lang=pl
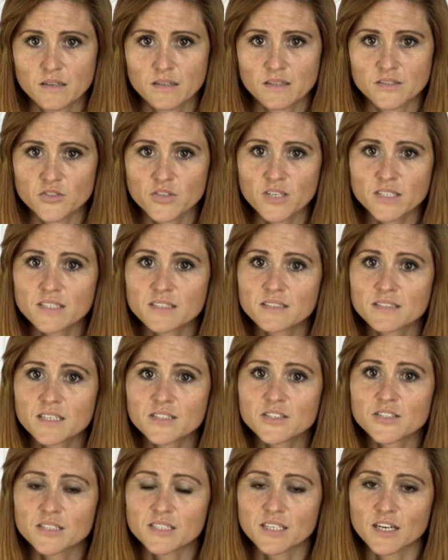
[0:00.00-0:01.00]
Z okazji Dnia
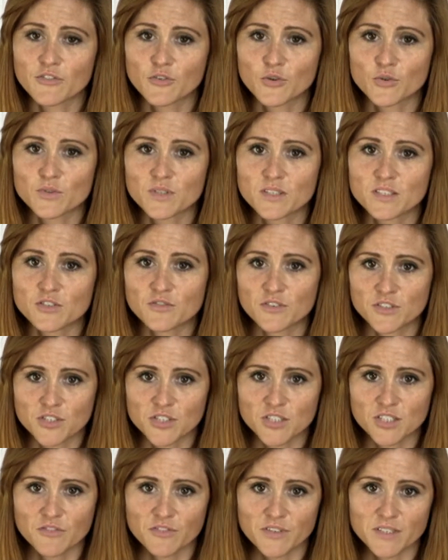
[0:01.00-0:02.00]
Dziecka w Kutnie
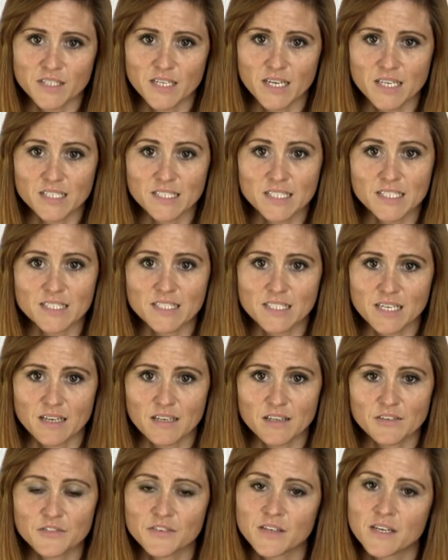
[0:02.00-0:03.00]
Stowarzyszenie Wędkarskie
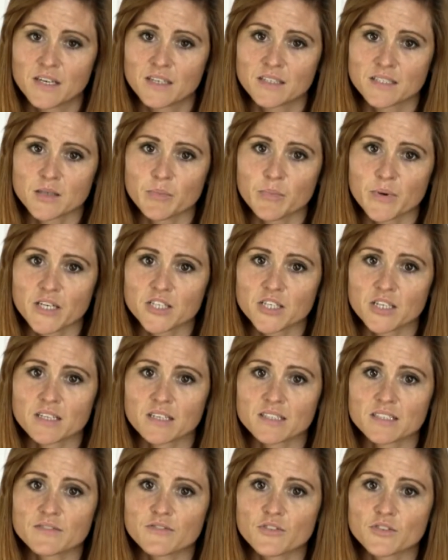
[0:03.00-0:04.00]
Zalew zaprasza
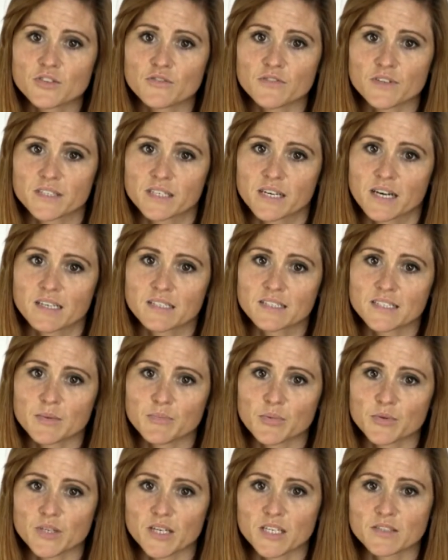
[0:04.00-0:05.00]
na zawody wędkarskie
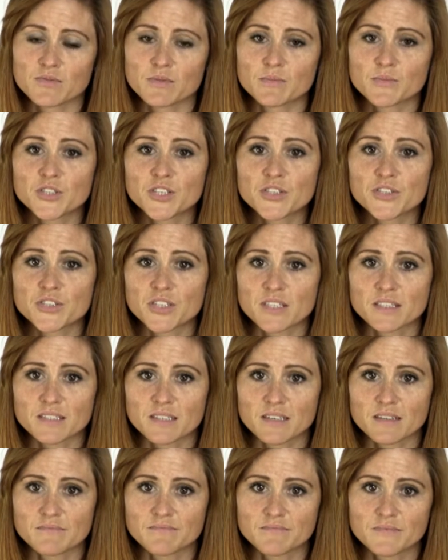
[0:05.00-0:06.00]
pod hasłem Dzień
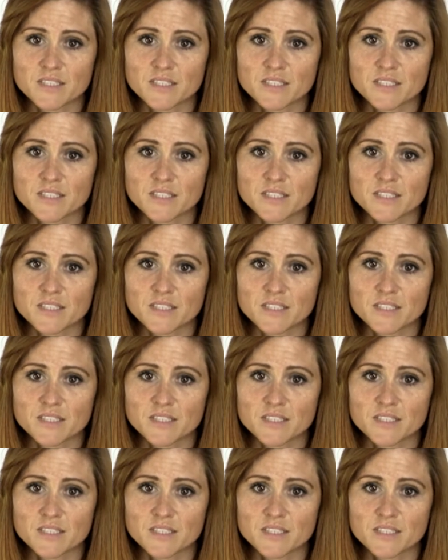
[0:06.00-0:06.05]
Dziecka.